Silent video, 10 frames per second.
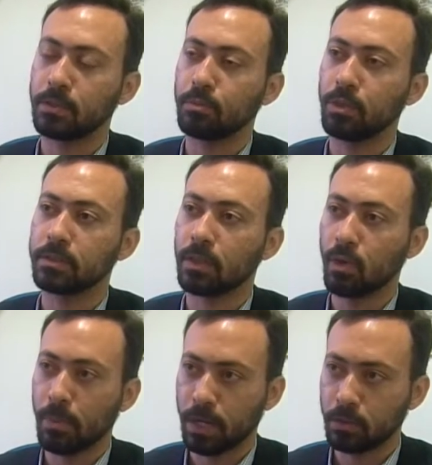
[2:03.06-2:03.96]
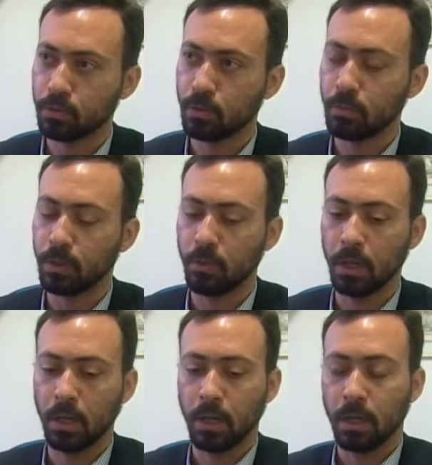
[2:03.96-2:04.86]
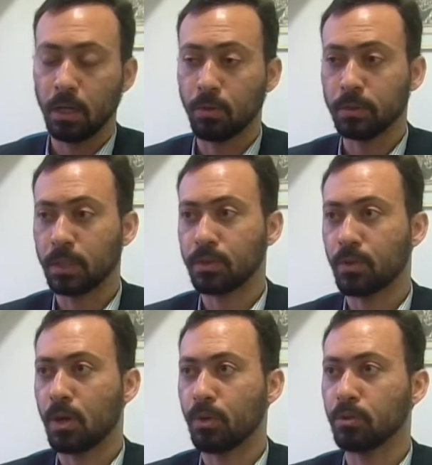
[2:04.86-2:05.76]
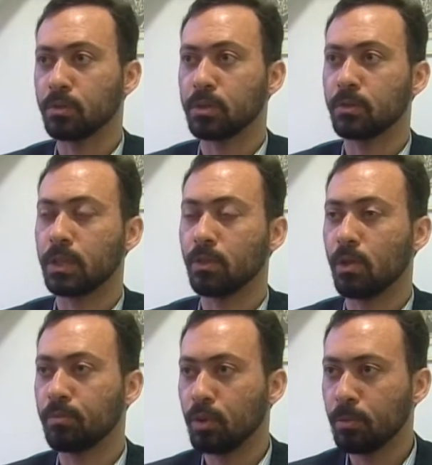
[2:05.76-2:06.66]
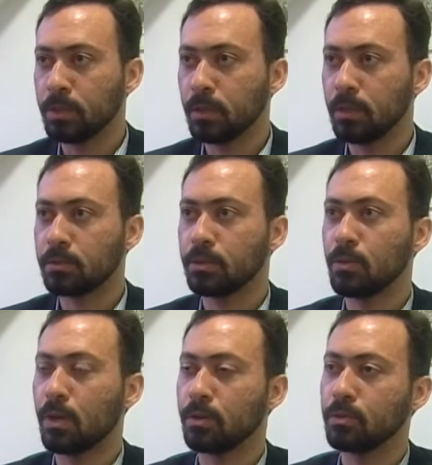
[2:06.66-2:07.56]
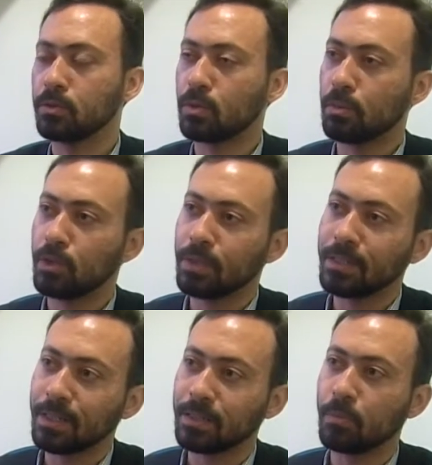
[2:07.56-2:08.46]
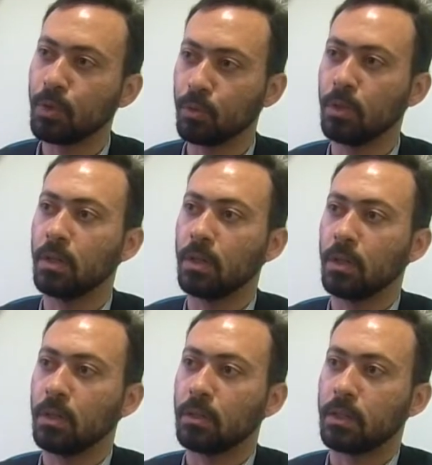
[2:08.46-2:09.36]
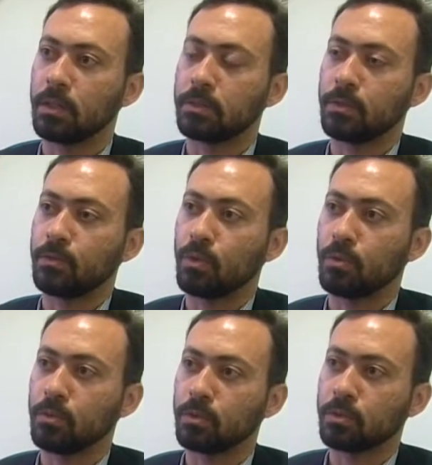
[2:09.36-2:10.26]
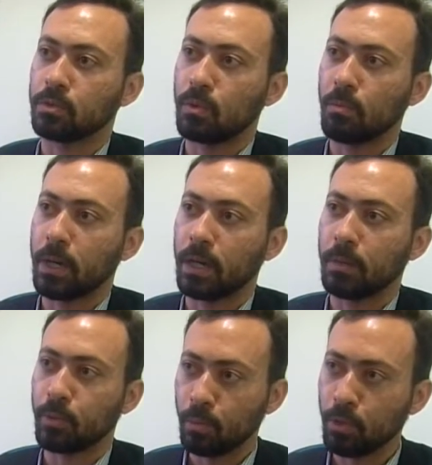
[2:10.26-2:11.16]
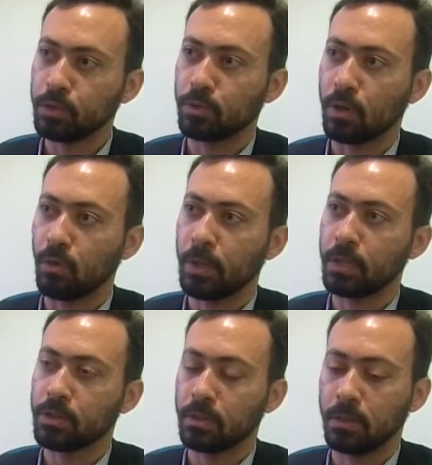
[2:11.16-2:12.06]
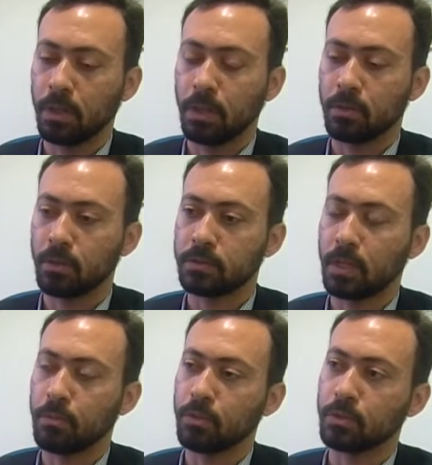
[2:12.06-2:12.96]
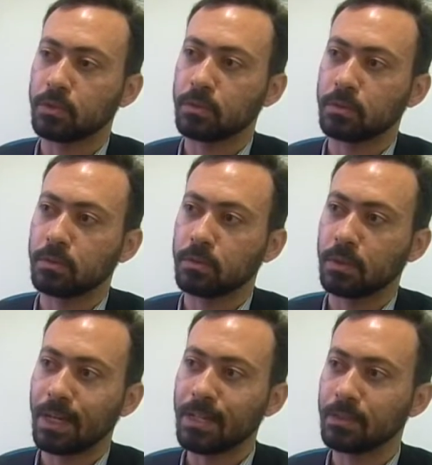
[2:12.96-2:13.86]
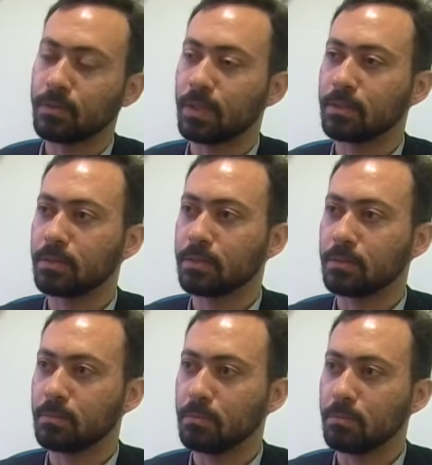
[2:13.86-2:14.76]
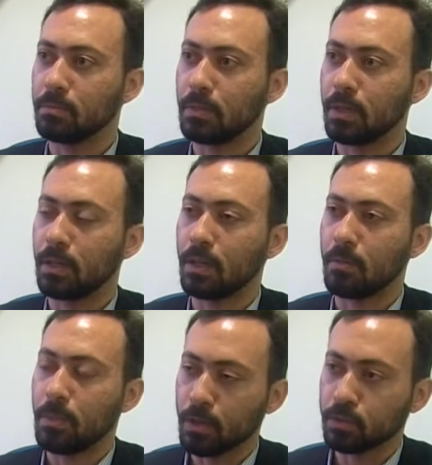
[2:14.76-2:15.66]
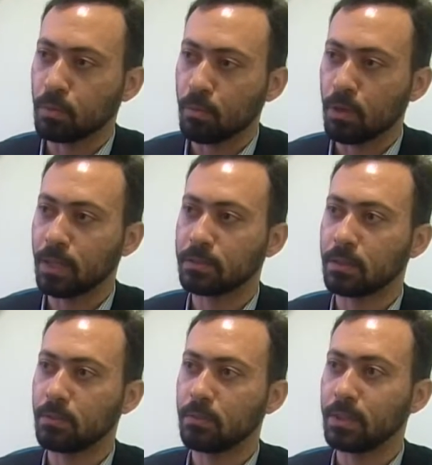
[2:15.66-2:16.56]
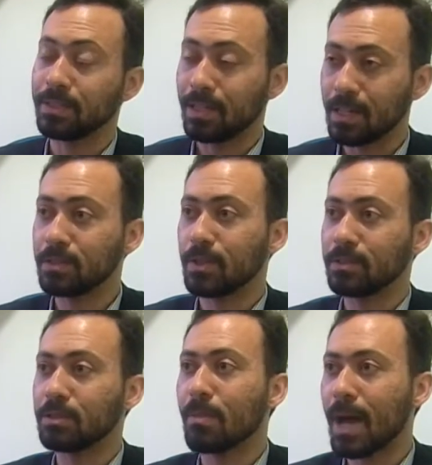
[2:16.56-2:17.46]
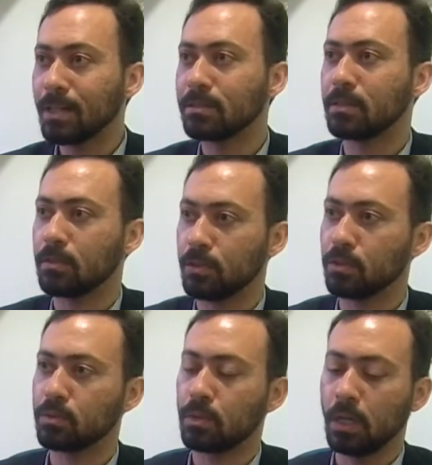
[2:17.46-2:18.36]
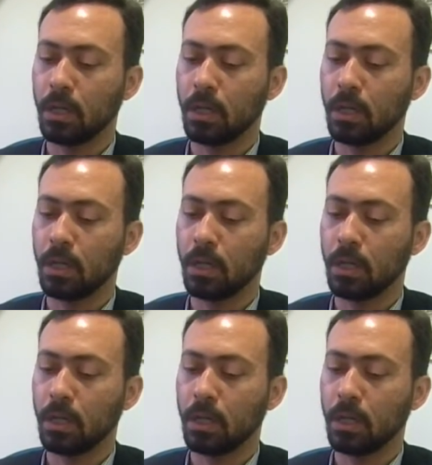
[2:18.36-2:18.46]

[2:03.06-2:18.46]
de polícia da comarca de Sombrio. Acontece que o Arroio do Silva tem 9 mil habitantes e o, o Sombrio tem 30 mil. Né? Se formos comparar proporcionalmente, nós temos três vezes é, menos população e três vezes mais serviço.